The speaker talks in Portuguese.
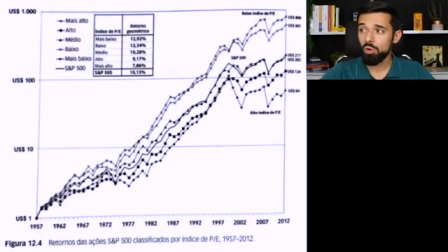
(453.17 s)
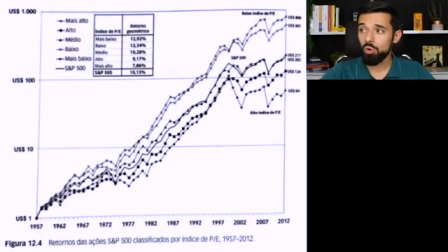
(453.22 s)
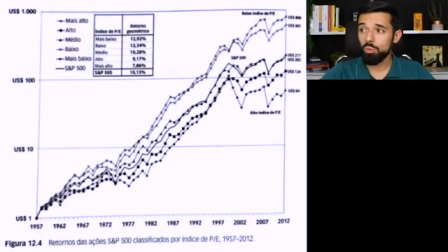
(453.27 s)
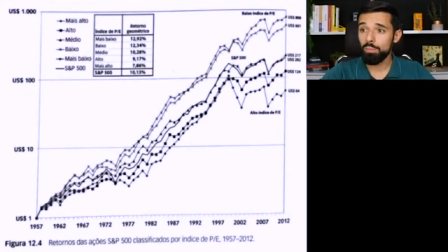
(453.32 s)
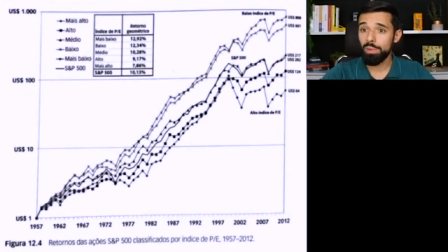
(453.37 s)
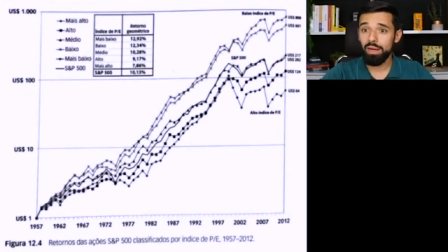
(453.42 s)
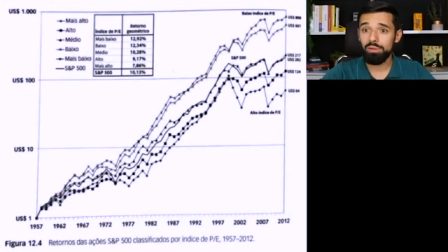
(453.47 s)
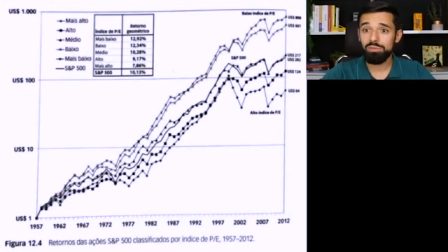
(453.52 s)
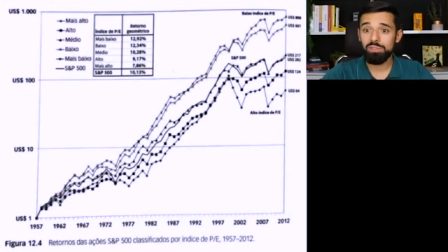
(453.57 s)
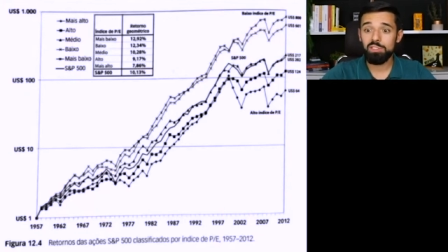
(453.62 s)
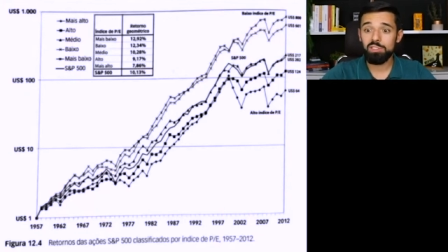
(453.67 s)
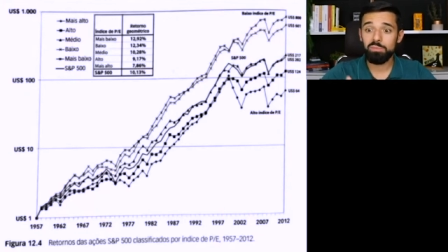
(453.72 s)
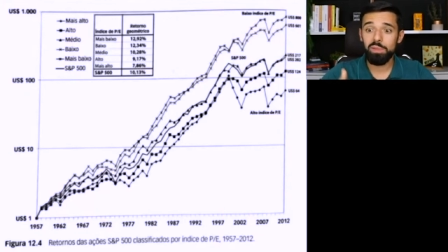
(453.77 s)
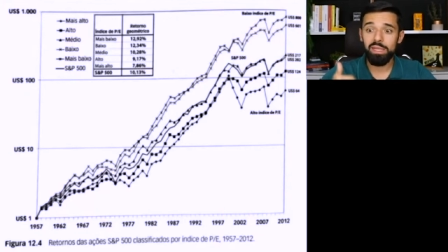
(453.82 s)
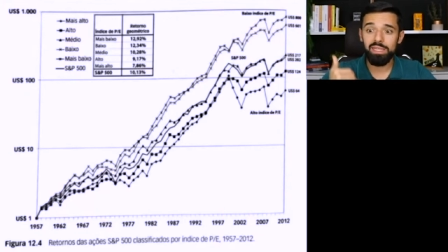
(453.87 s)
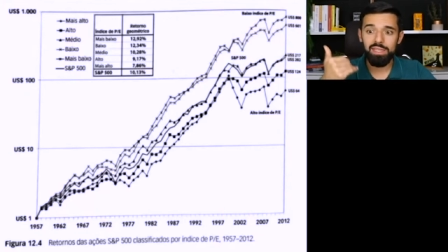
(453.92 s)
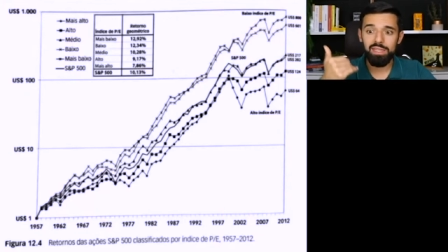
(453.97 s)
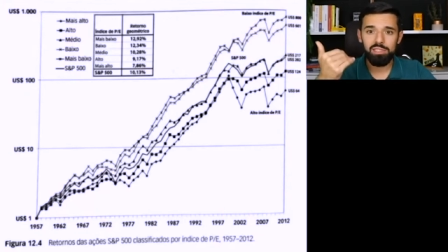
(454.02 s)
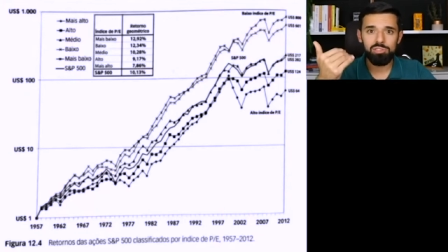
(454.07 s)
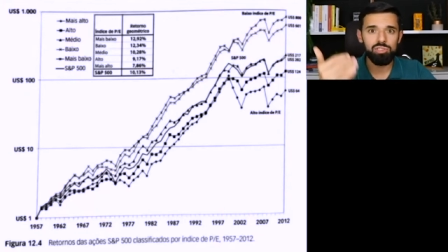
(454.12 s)
uma alta
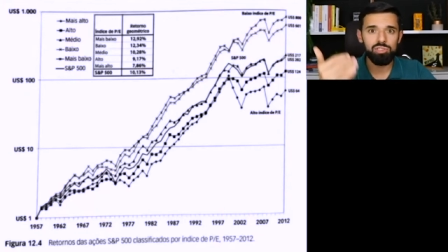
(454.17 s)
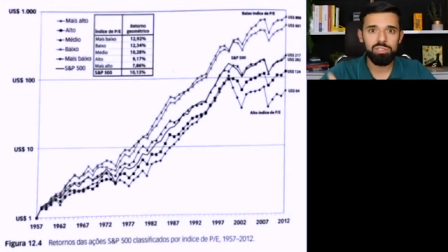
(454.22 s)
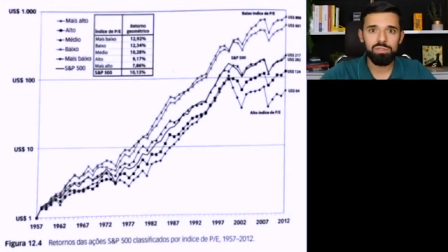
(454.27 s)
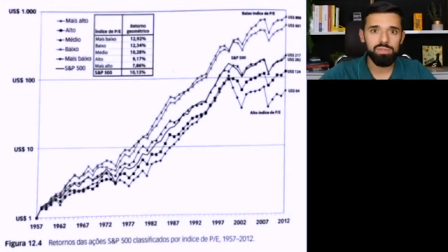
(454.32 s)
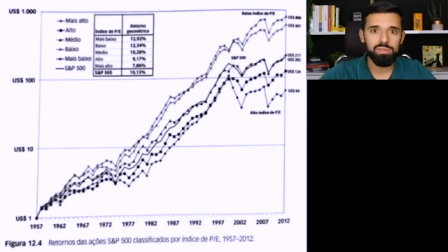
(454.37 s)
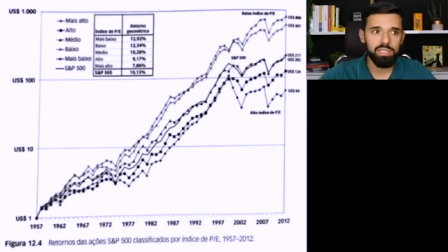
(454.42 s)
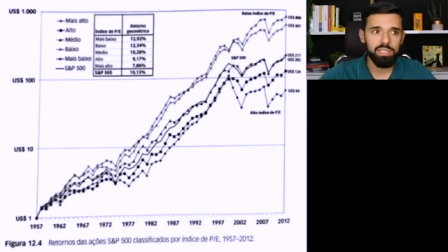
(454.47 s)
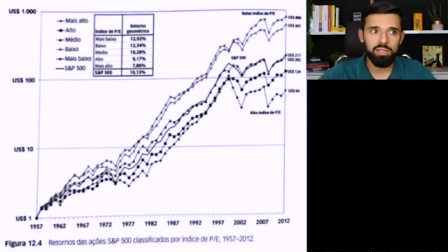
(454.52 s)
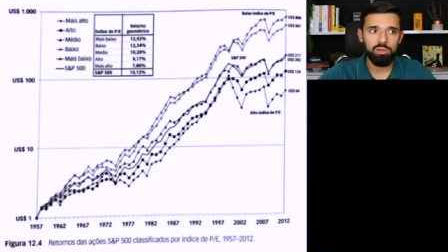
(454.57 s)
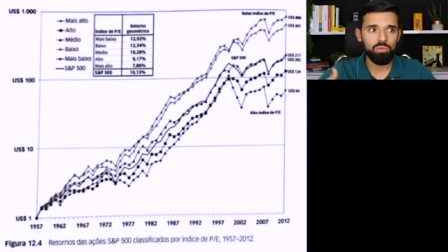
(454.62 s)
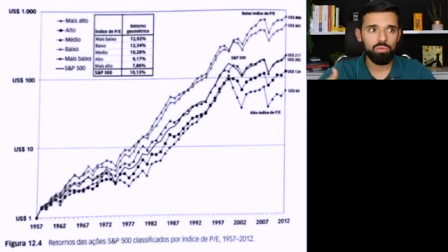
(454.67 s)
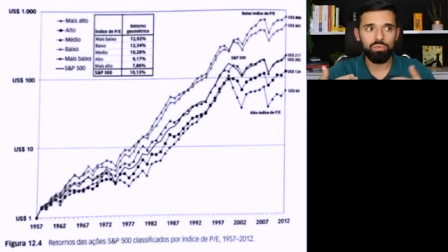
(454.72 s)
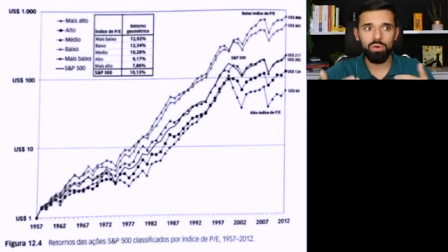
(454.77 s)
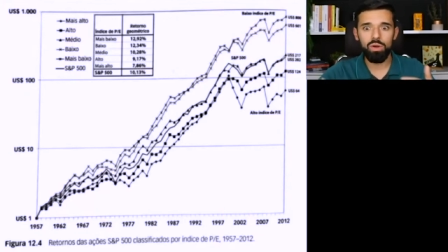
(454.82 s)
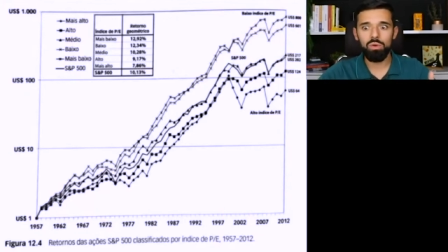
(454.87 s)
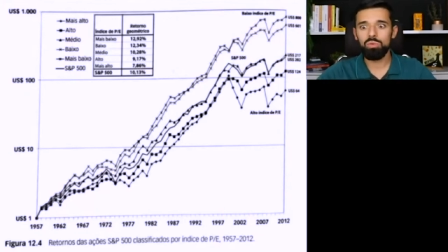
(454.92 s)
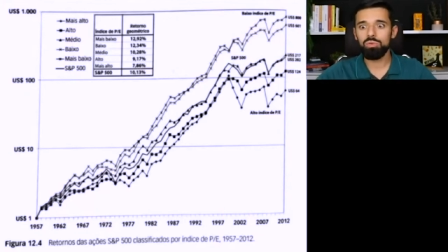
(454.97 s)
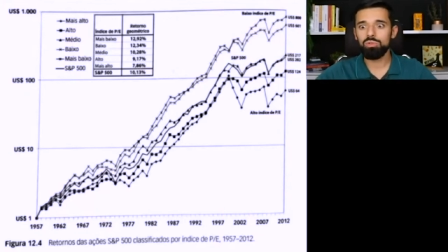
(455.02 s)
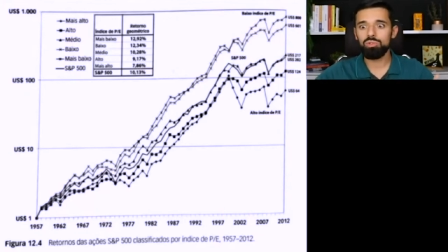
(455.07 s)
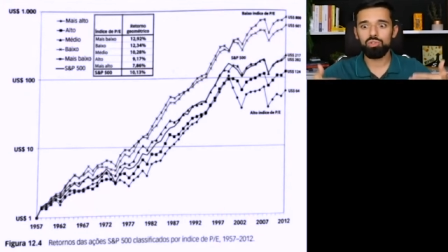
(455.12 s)
expectativa de que
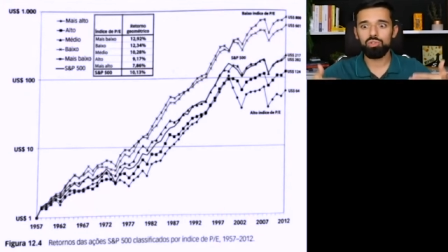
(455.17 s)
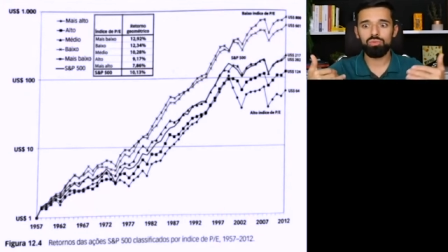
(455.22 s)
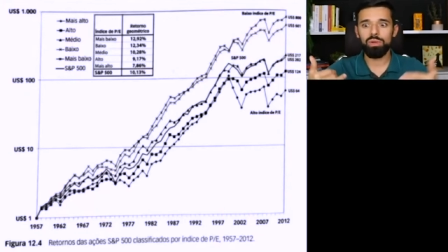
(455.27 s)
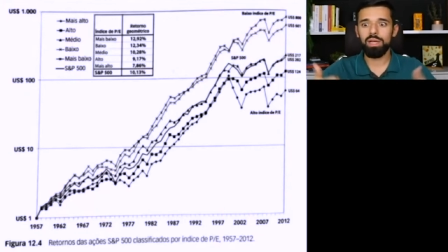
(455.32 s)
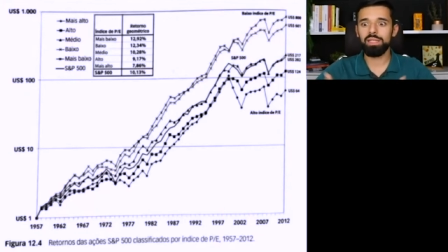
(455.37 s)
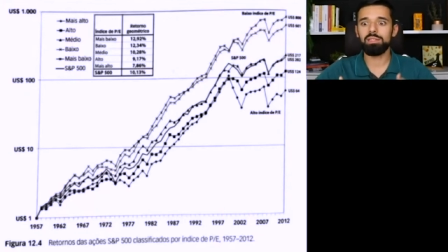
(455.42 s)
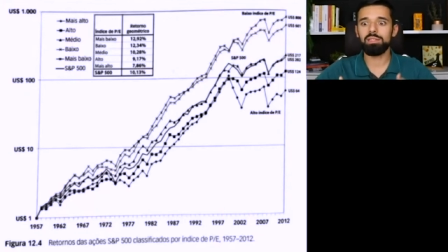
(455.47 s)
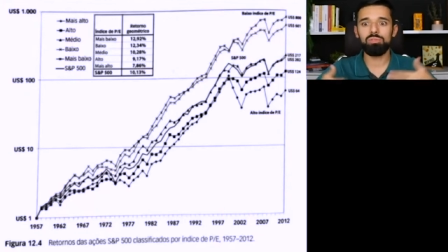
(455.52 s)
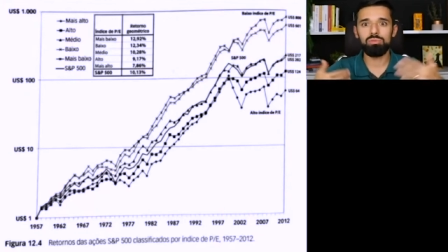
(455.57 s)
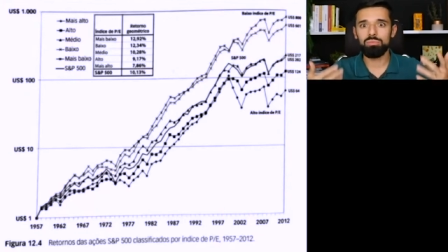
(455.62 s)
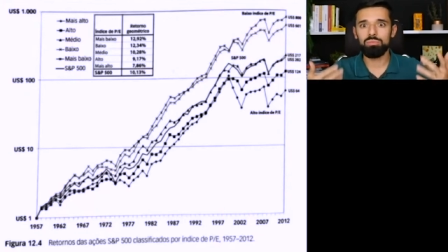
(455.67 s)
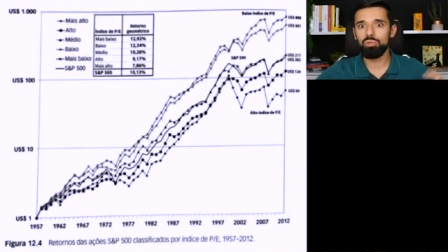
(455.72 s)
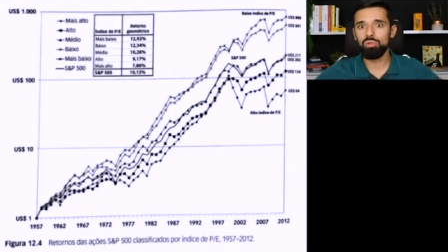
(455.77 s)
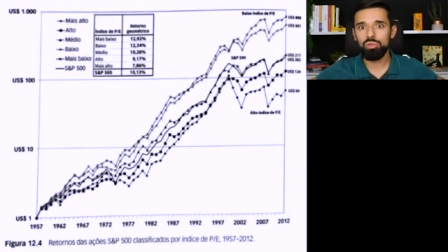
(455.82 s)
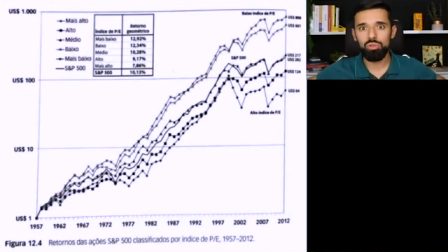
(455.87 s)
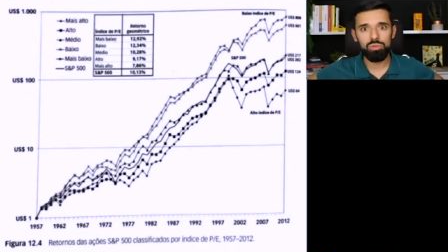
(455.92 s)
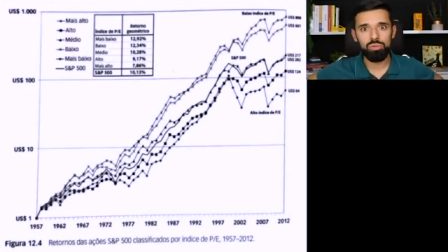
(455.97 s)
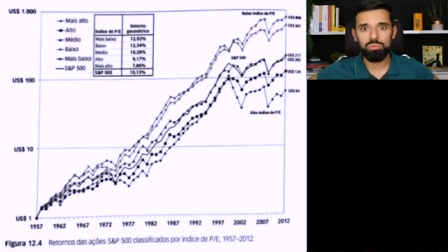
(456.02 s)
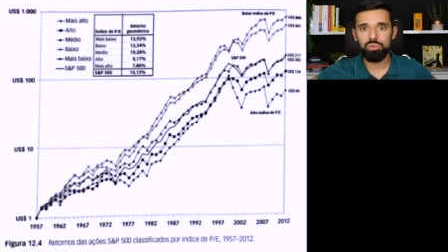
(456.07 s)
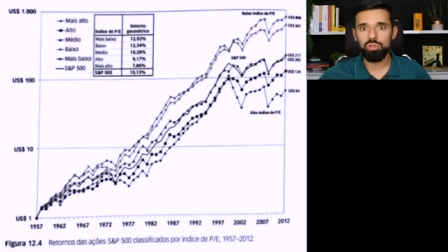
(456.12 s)
vão continuar dando muito,